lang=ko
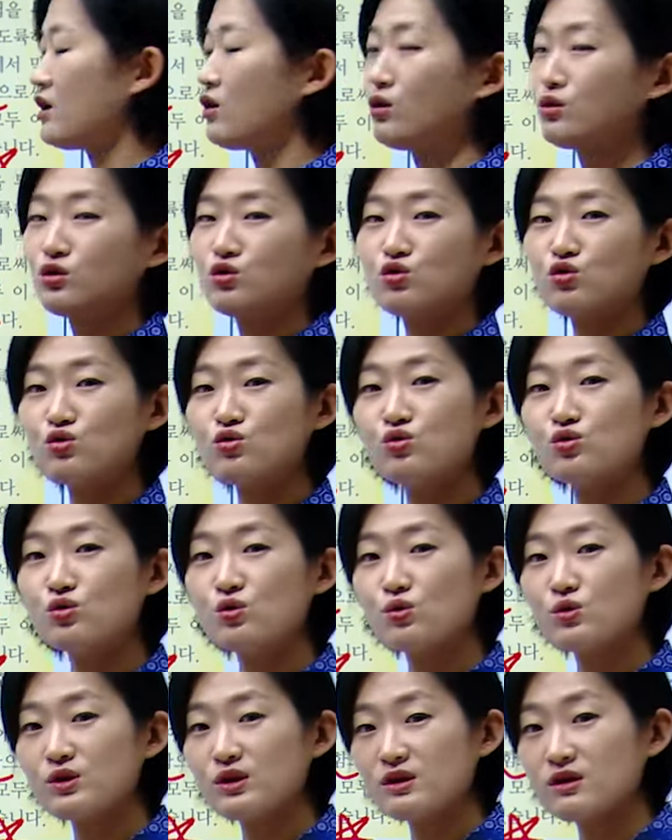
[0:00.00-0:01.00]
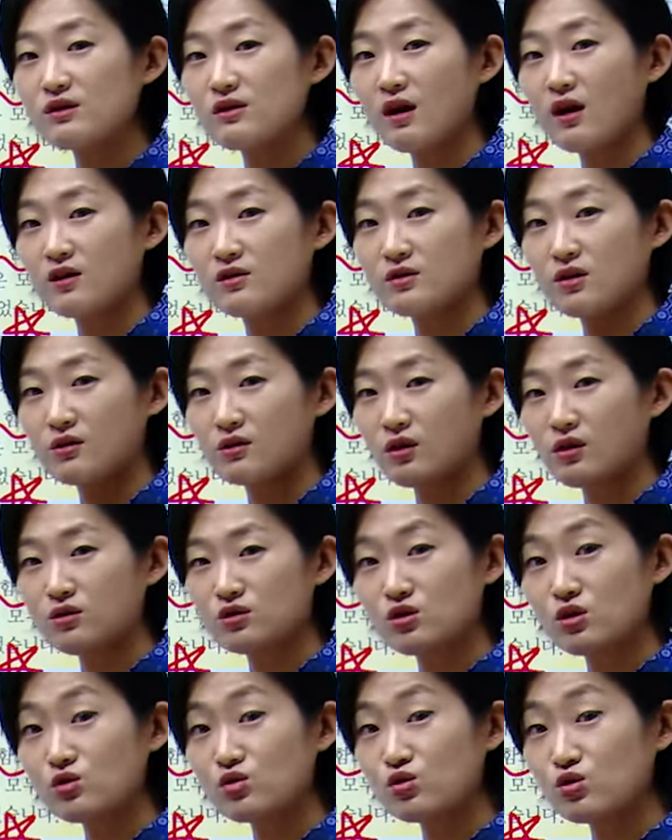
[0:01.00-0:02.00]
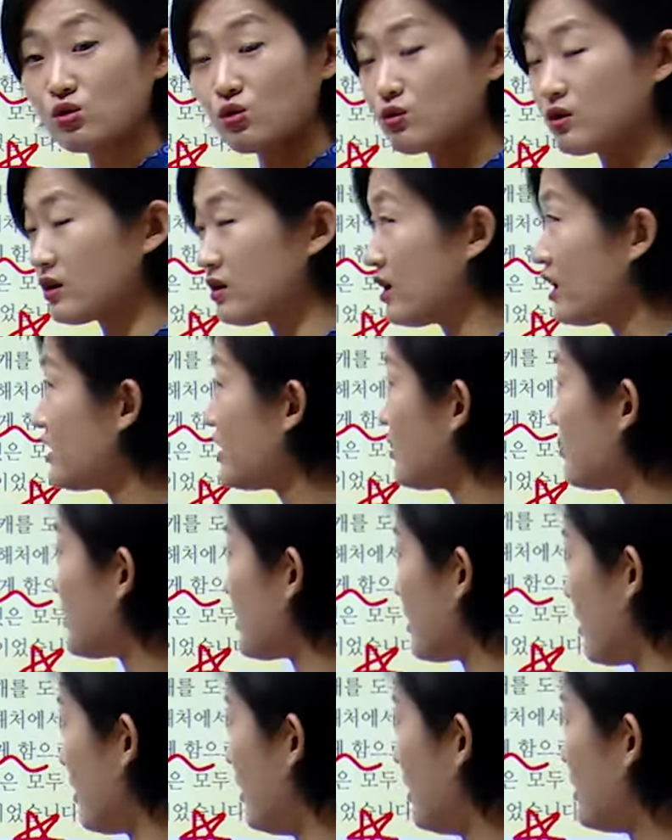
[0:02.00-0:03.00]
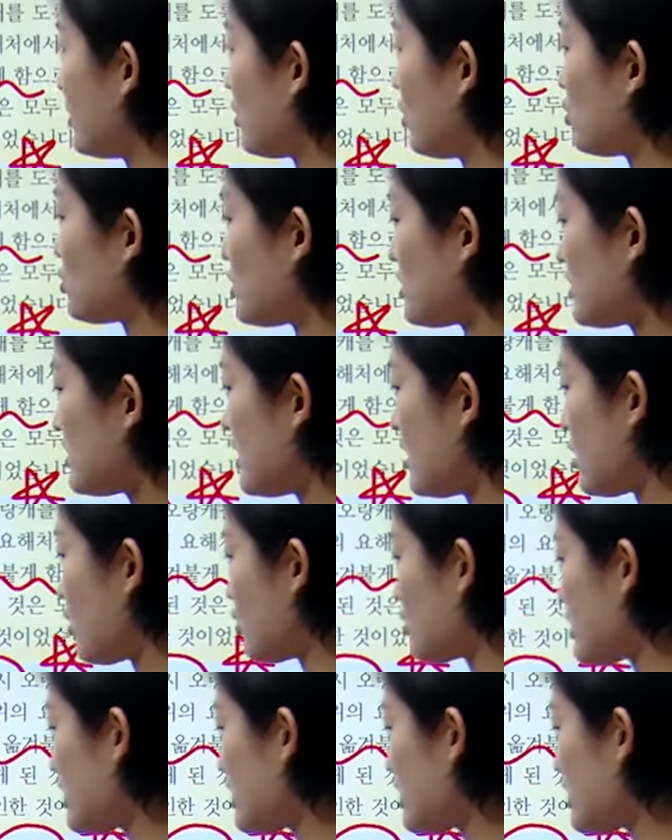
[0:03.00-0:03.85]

이거는 순조 시기에 있었던 천주교 대탄압이에요. 요 시기하고